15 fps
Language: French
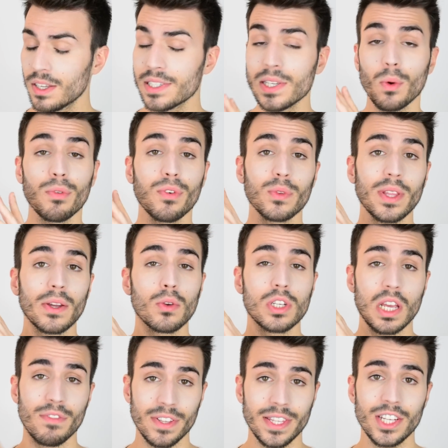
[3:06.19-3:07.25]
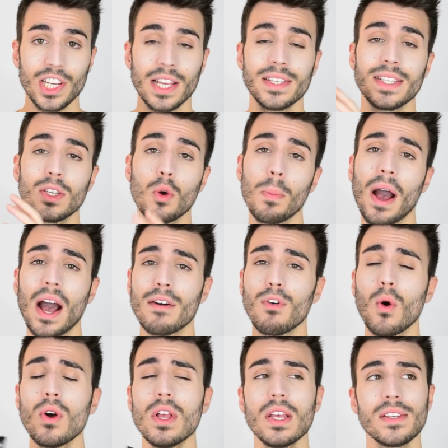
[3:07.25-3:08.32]
c'est un fond de teint que j'avais déjà essayé
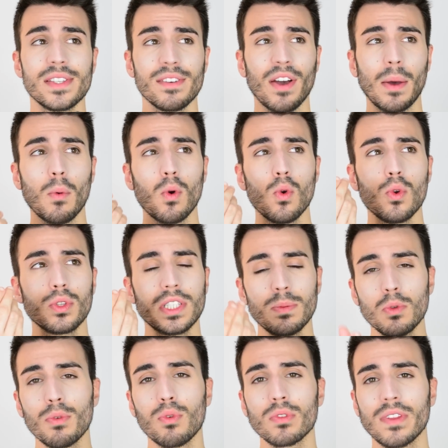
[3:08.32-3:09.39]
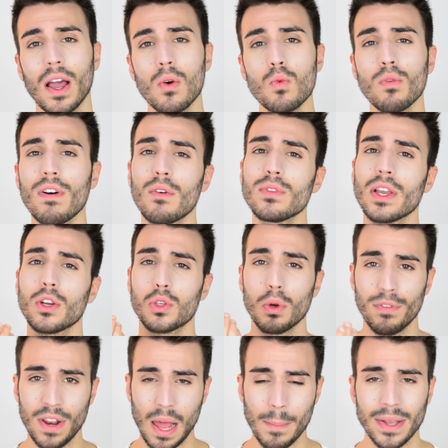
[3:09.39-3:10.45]
auparavant. C'est vraiment le type de fond de teint où on va venir
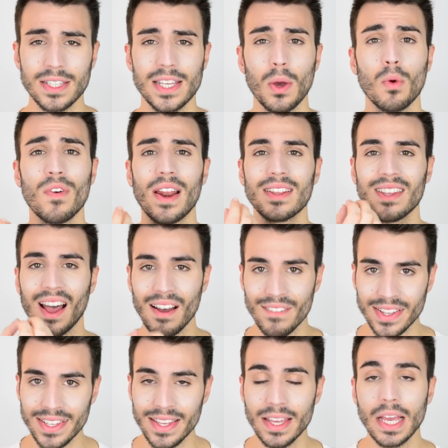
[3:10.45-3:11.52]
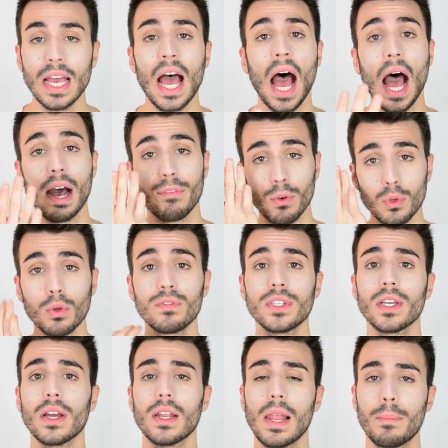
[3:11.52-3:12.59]
chauffer la matière, on va la travailler avant de
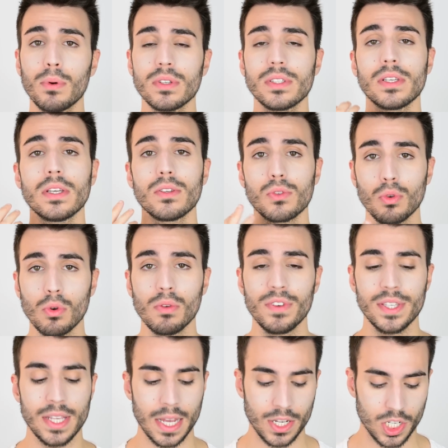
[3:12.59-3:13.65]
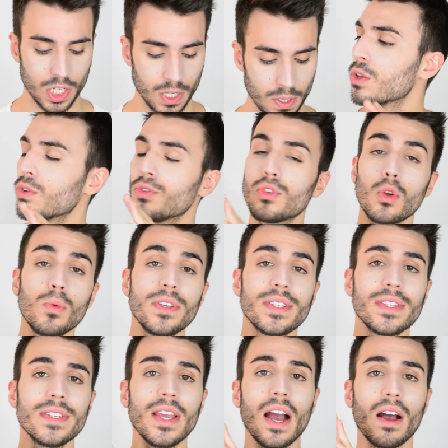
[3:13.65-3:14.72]
venir la poser sur le visage.
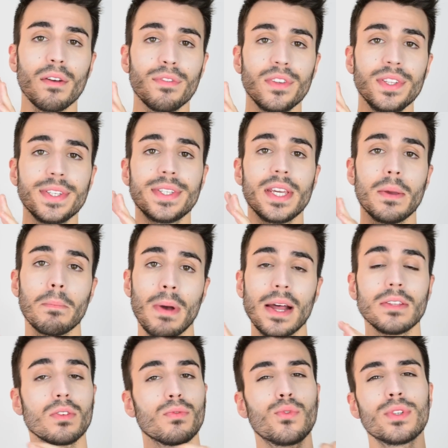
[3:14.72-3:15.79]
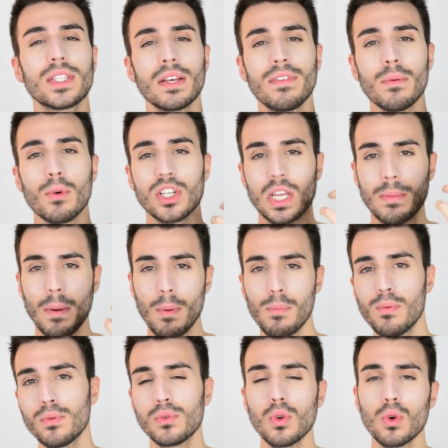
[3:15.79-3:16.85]
Celui-ci a un fini qui est mat. Vous le savez, moi j'aime un
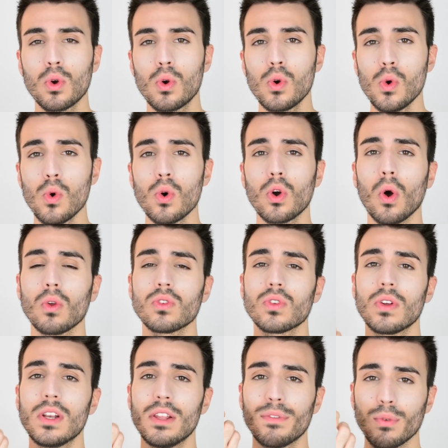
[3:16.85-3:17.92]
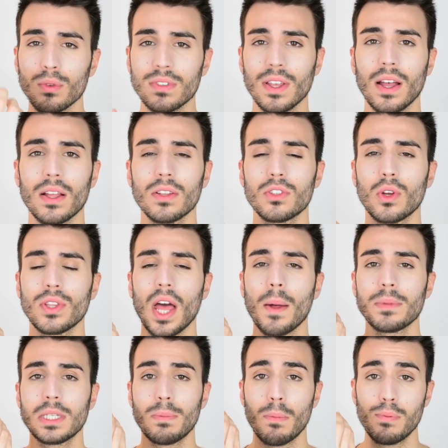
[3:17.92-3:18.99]
peu plus de glow quand les fonds de teint donnent
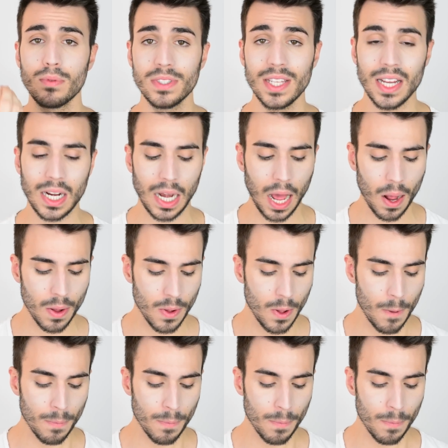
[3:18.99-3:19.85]
un petit peu plus d'éclat.